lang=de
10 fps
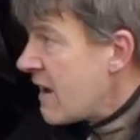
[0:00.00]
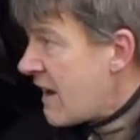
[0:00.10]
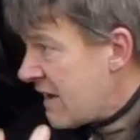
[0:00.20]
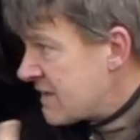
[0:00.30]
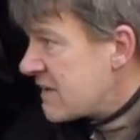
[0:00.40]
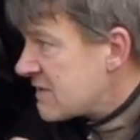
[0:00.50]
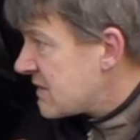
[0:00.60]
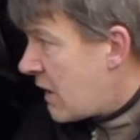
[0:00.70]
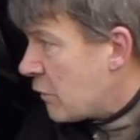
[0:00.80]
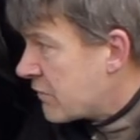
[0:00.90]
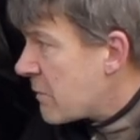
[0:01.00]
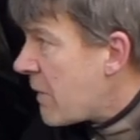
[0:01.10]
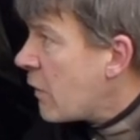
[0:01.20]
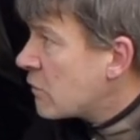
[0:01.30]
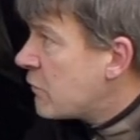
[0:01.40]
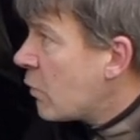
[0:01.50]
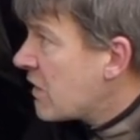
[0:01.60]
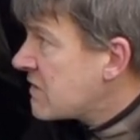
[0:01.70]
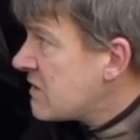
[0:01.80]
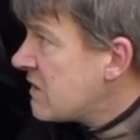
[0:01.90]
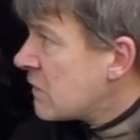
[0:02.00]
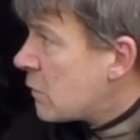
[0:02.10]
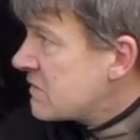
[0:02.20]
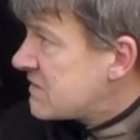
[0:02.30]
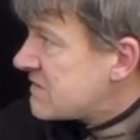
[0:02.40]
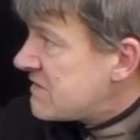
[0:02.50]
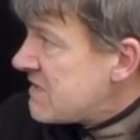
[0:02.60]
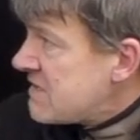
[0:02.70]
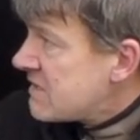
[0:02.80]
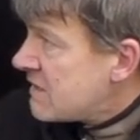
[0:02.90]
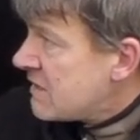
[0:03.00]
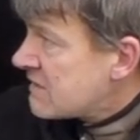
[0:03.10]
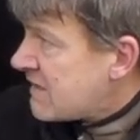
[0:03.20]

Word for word: anders aufgebaut wurde und die äh,